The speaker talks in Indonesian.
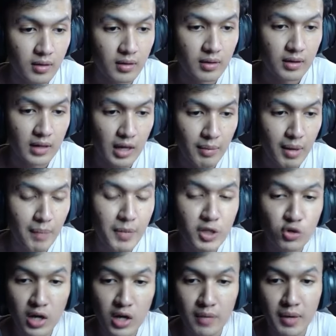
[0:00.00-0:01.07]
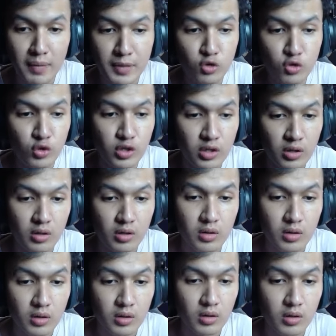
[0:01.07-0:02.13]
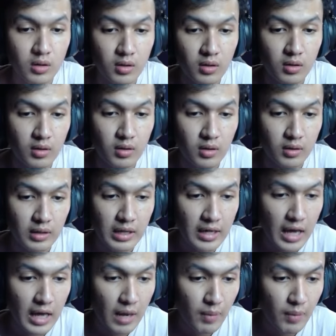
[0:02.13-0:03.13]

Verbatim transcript: nggak apa-apa cuy nggak apa-apa cuy tidak